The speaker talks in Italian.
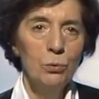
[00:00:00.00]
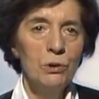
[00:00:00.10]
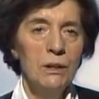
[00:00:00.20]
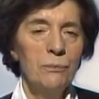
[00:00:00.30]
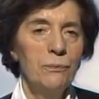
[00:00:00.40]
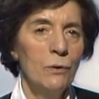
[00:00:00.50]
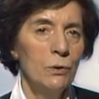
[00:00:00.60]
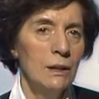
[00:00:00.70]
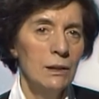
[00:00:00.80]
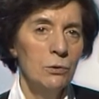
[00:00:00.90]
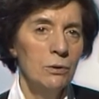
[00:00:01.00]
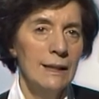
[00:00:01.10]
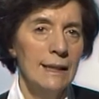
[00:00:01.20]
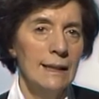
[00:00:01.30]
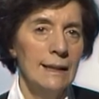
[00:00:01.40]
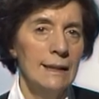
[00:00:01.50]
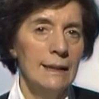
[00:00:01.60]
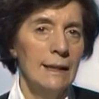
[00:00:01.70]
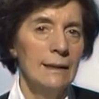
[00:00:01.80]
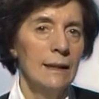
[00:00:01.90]
tutti fondatori di
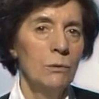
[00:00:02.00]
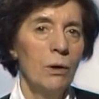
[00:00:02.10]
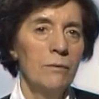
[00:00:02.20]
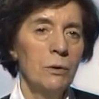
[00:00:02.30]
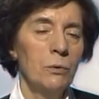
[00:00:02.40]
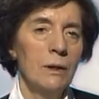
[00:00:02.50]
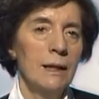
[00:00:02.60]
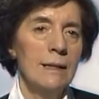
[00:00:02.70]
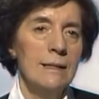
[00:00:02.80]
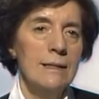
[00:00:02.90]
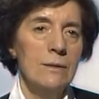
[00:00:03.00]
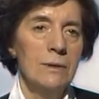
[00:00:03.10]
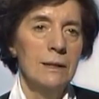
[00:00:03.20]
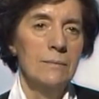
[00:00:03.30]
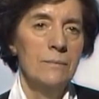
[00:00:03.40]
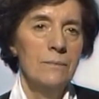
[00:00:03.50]
altrettante nuove congregazioni.